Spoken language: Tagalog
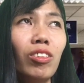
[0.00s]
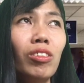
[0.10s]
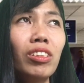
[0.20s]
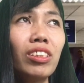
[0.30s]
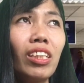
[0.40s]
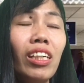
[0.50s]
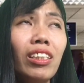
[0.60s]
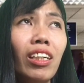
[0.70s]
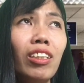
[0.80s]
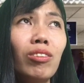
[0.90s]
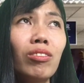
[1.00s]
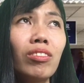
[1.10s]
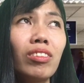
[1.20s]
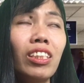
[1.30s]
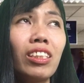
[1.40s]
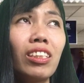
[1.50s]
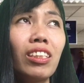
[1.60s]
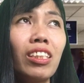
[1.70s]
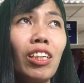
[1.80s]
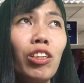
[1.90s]
yun lang sana, yung di,
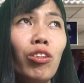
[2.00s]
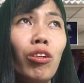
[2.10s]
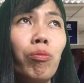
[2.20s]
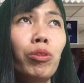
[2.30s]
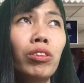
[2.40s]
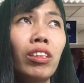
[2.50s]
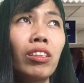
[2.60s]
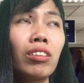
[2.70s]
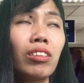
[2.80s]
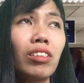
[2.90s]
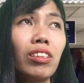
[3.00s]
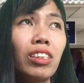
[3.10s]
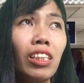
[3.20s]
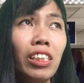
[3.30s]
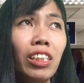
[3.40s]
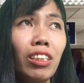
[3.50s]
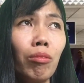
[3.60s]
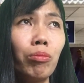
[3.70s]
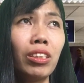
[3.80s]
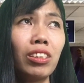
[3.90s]
di tayo upload ng sarili
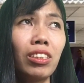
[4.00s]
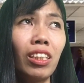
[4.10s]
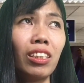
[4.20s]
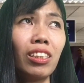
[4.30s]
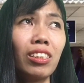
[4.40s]
nating bansa.